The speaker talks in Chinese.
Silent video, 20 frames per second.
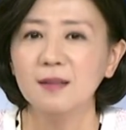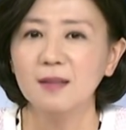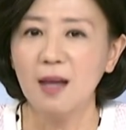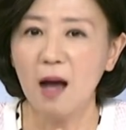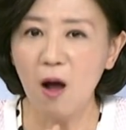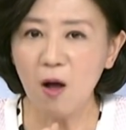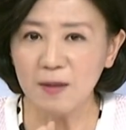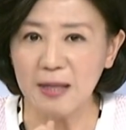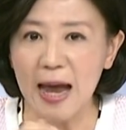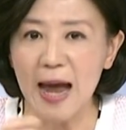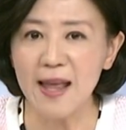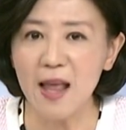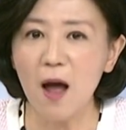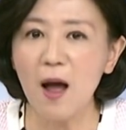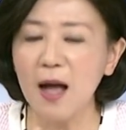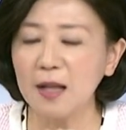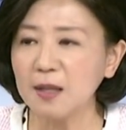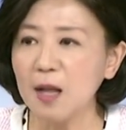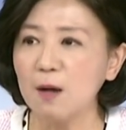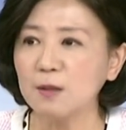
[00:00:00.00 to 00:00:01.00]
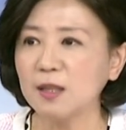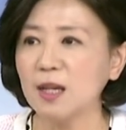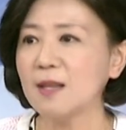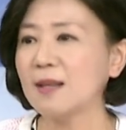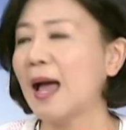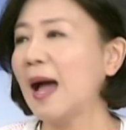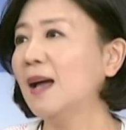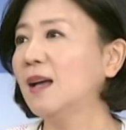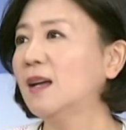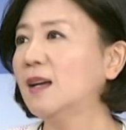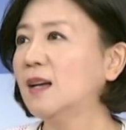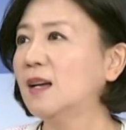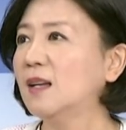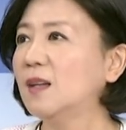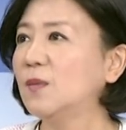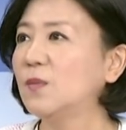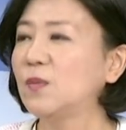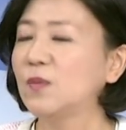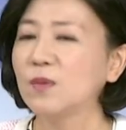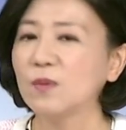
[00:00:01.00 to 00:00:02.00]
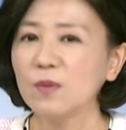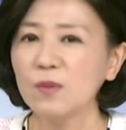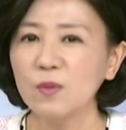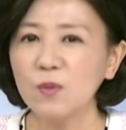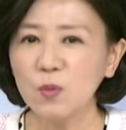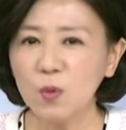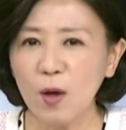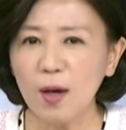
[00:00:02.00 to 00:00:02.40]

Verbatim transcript: 然后大家要他道歉，他就不对嘛。